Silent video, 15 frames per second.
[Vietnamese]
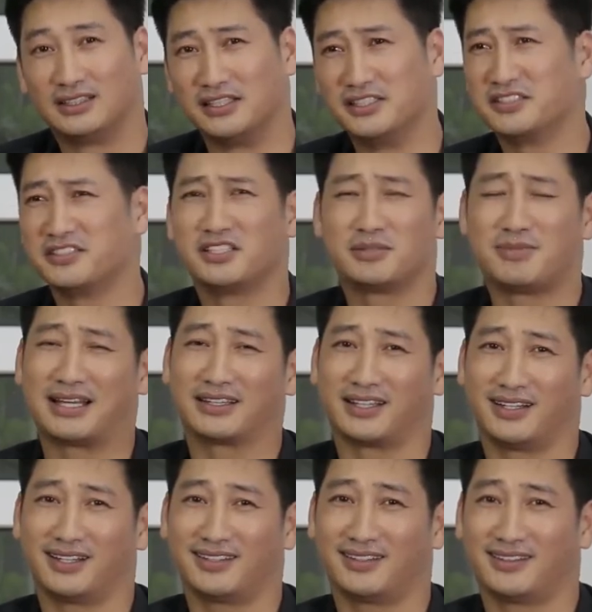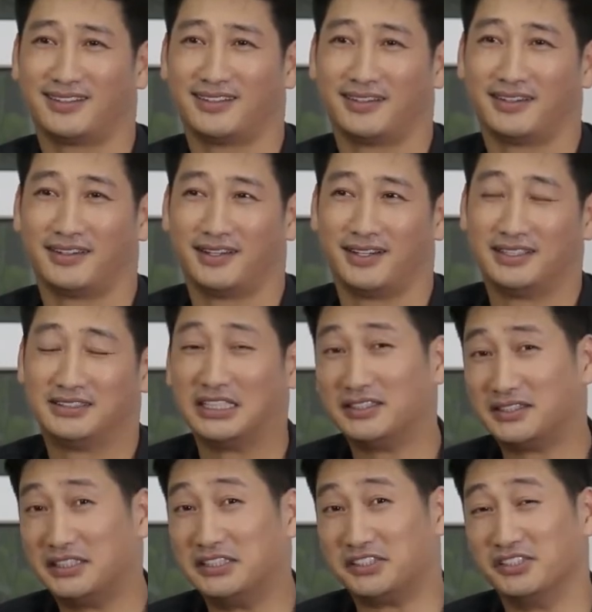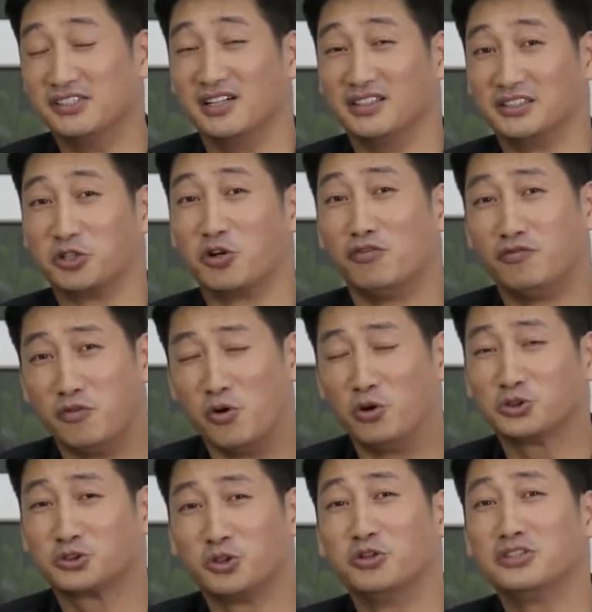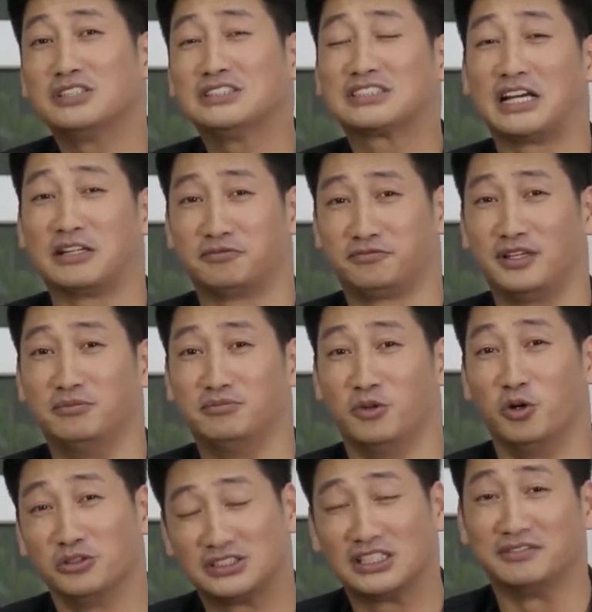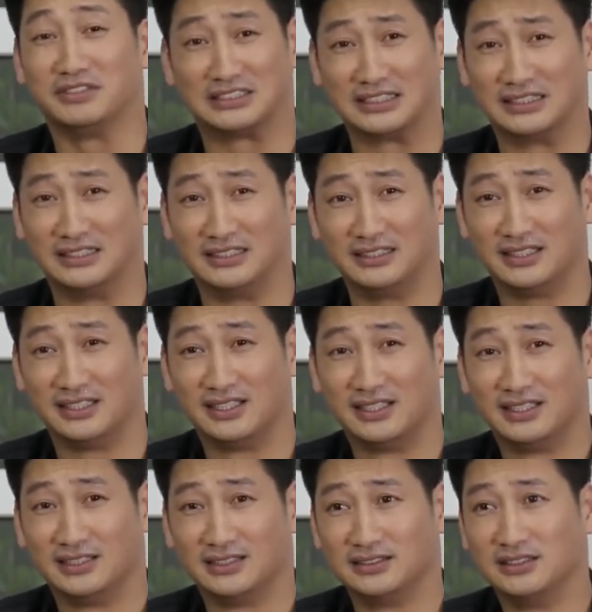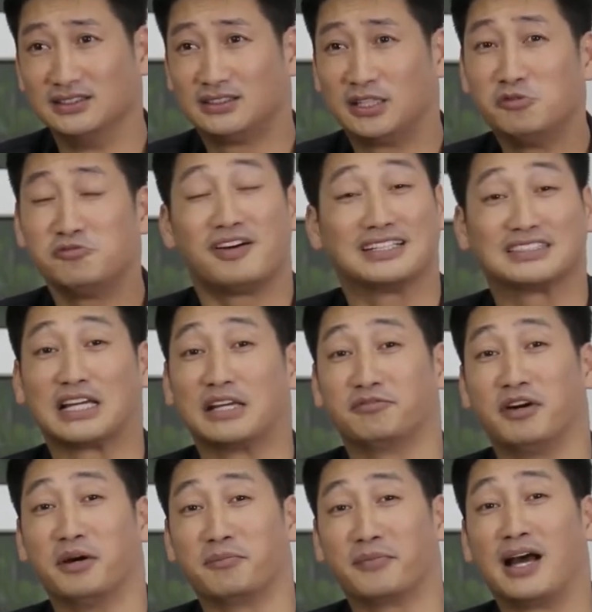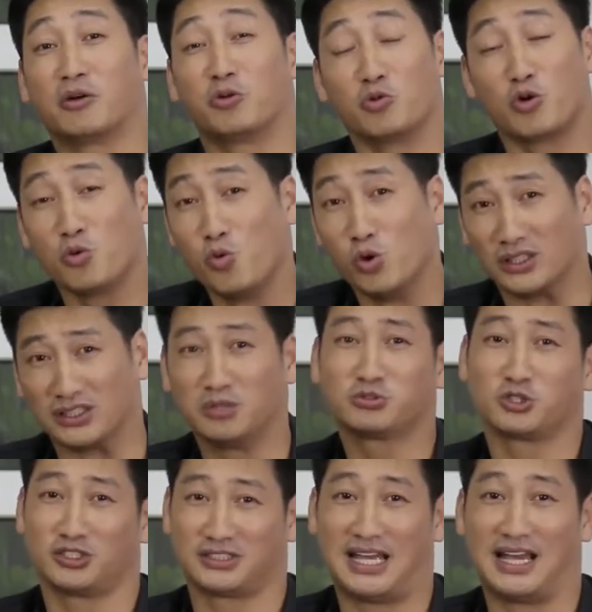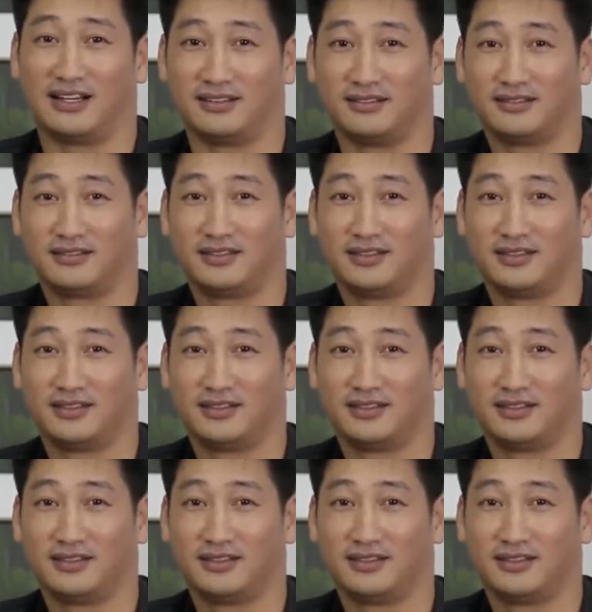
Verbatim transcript: Thế nhưng như các bạn thấy đấy, trên thị trường thì có vô số những sản phẩm hỗ trợ về sinh lý, nhưng không phải sản phẩm nào cũng có nguồn gốc rõ ràng.